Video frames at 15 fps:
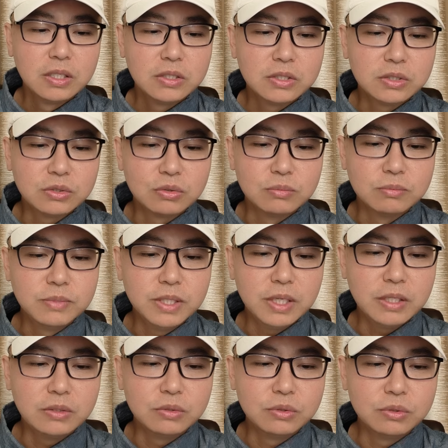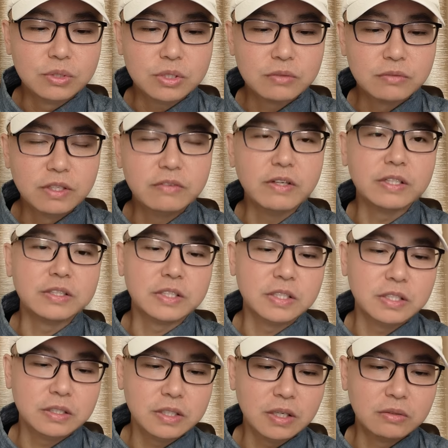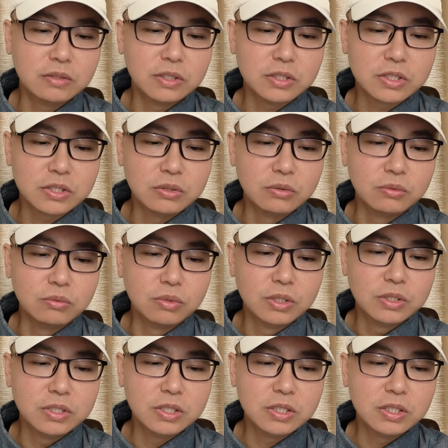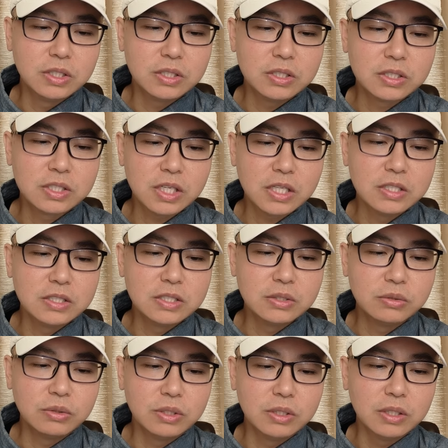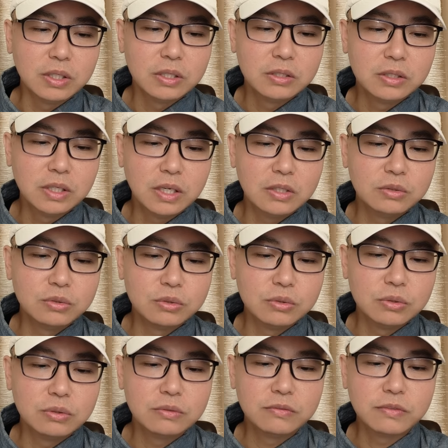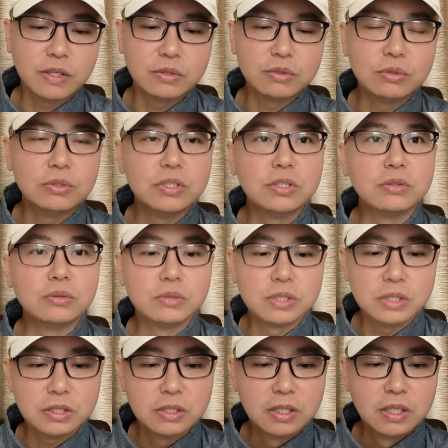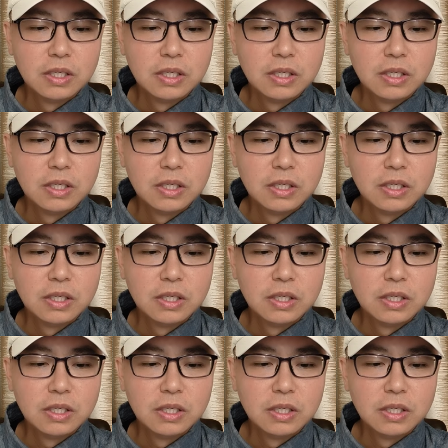指出缅军是违反协议，然后呢使用无人机和战机对德昂军防区进行攻击。